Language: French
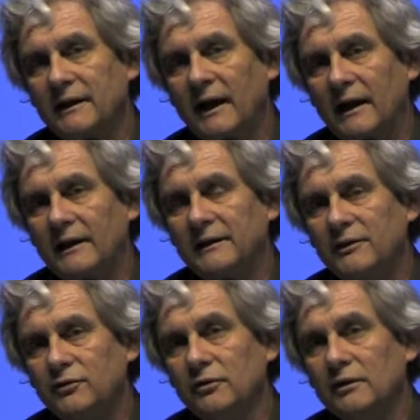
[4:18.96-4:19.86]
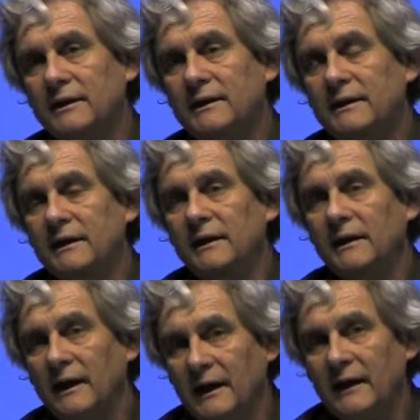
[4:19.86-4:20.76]
à la nature,
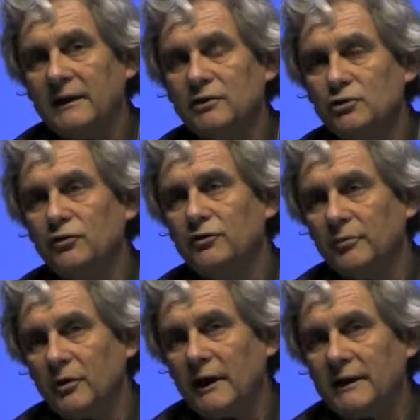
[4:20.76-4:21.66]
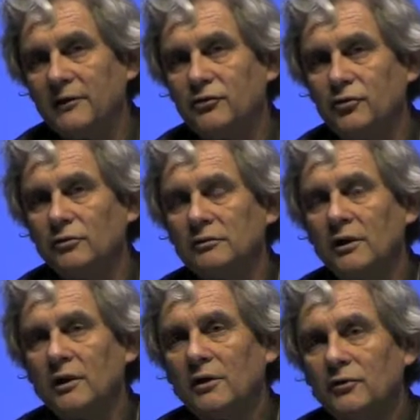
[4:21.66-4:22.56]
qui est justement la question
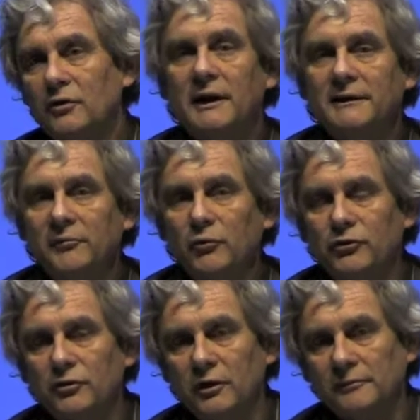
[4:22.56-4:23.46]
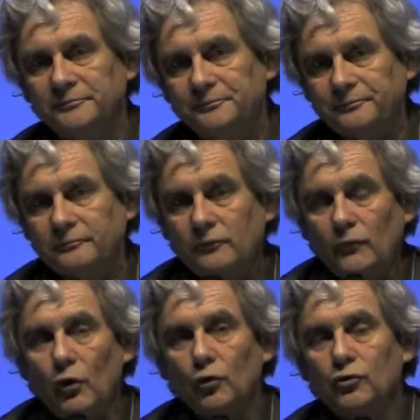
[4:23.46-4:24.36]
de la démesure.
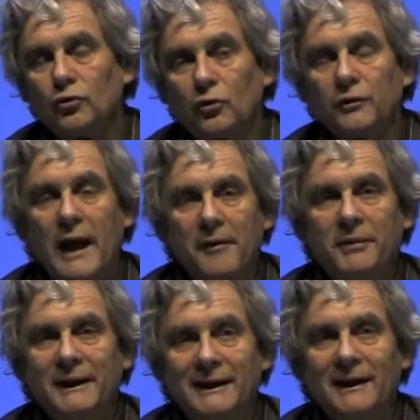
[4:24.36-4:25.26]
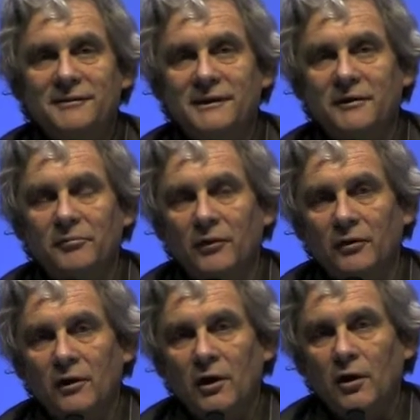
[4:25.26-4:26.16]
Ce qu'on a appelé
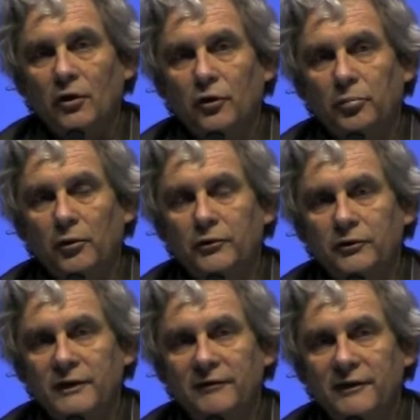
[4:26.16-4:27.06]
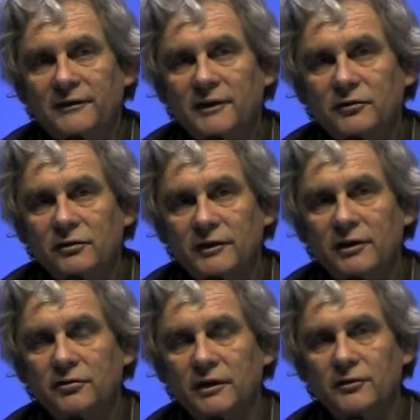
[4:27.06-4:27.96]
classiquement le productivisme, c'est une
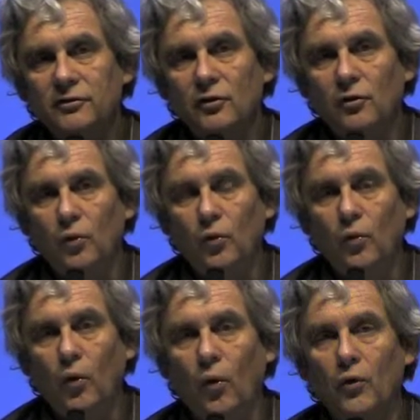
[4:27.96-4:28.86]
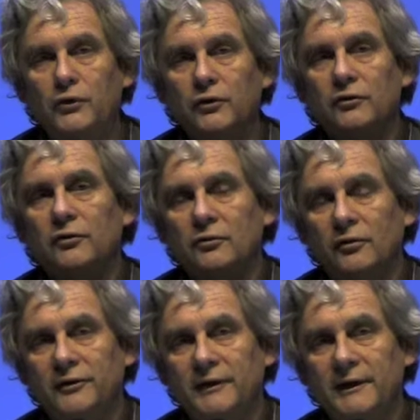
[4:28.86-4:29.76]
situation où, au lieu de
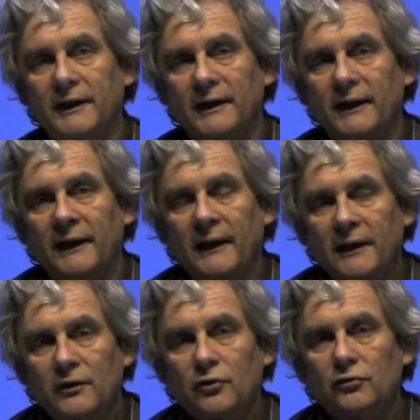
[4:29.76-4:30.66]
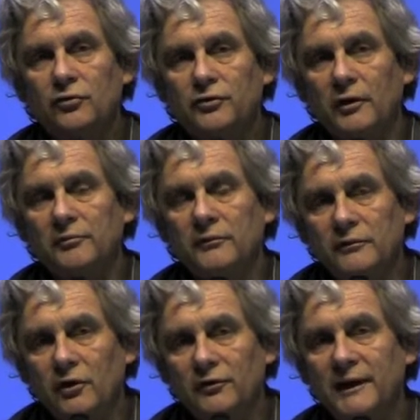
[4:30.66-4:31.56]
considérer que nous sommes
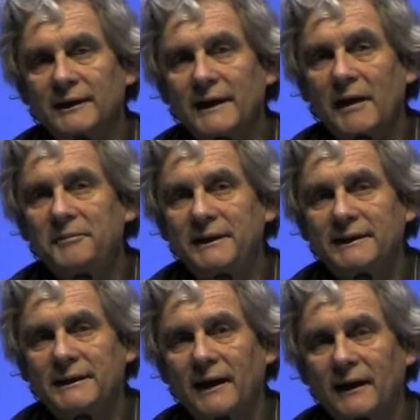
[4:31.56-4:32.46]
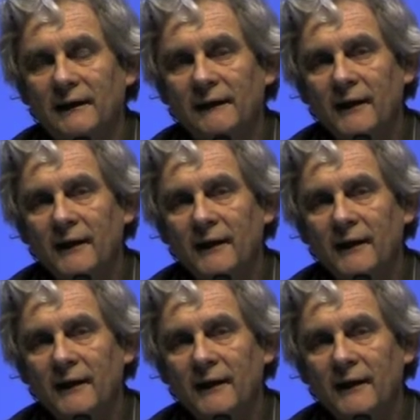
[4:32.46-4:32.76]
dans un habitat